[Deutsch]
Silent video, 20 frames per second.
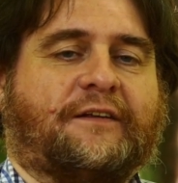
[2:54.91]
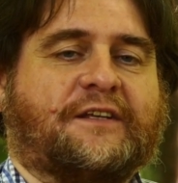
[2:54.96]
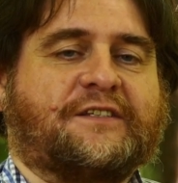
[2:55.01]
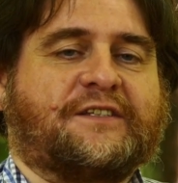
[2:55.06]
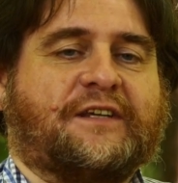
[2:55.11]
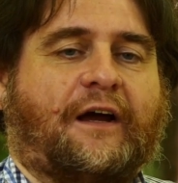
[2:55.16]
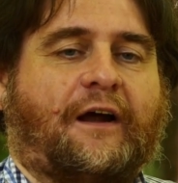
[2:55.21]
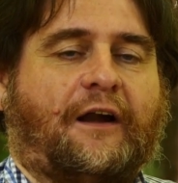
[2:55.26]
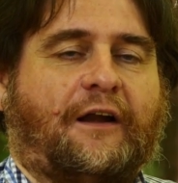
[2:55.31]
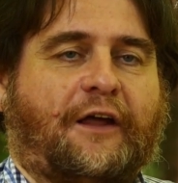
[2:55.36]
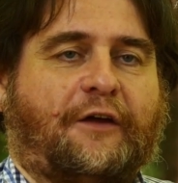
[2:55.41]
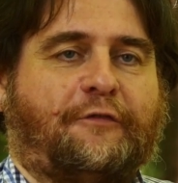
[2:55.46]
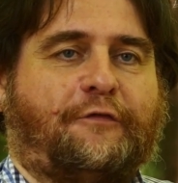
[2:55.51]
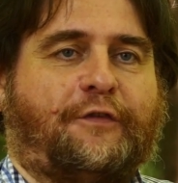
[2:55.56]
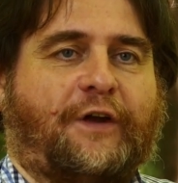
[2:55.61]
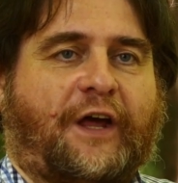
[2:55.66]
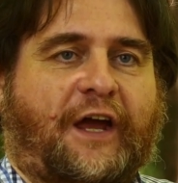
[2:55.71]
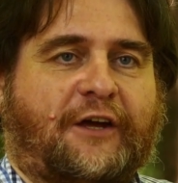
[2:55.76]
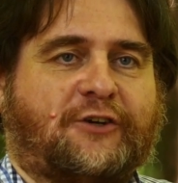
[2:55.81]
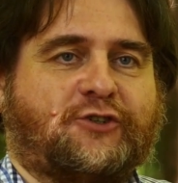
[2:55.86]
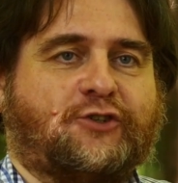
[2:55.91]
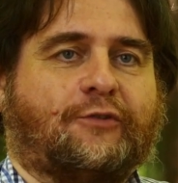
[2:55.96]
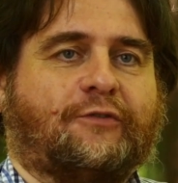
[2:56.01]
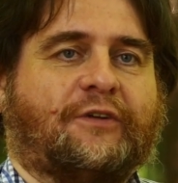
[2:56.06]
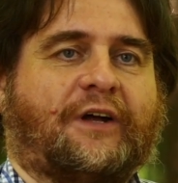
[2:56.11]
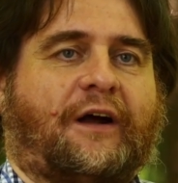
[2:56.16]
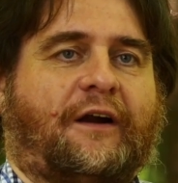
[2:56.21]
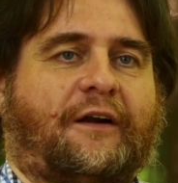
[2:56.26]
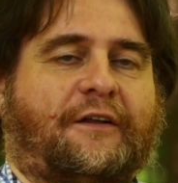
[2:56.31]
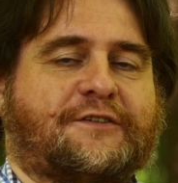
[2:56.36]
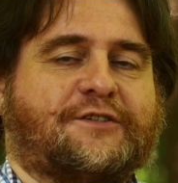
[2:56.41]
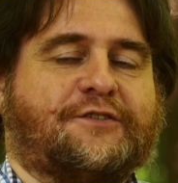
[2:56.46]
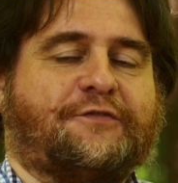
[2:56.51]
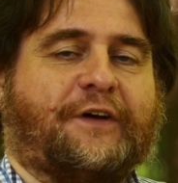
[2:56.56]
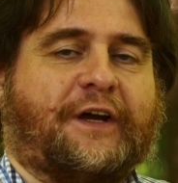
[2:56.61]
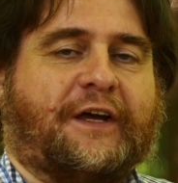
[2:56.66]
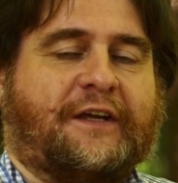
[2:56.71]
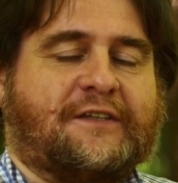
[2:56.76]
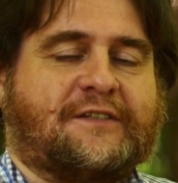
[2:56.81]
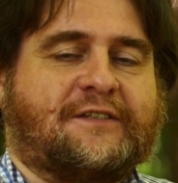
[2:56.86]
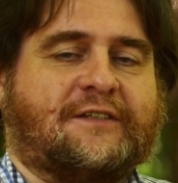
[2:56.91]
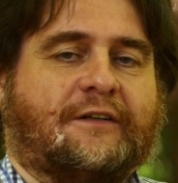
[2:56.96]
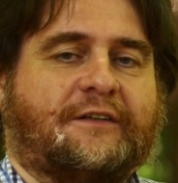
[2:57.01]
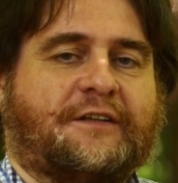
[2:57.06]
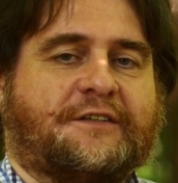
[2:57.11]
dass alle Fleisch- und Allesfresser